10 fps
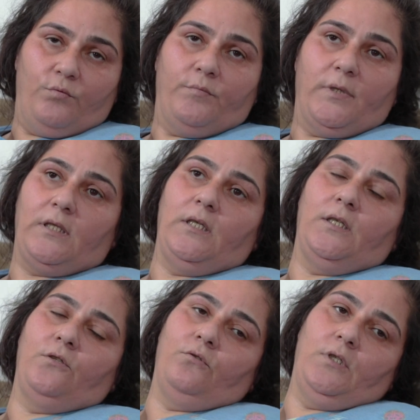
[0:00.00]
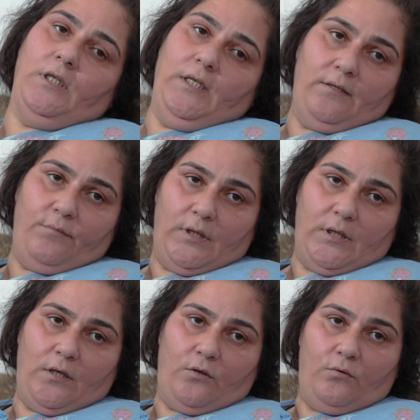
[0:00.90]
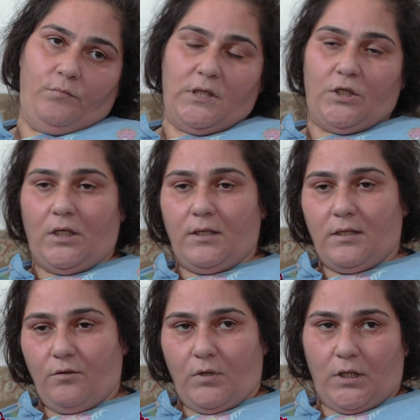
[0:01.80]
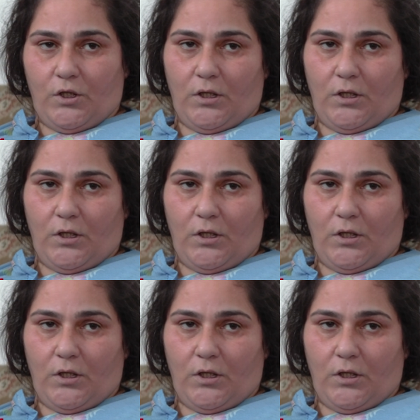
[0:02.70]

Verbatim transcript: ببطل عنده انحنى بظهره بس جلسة ورا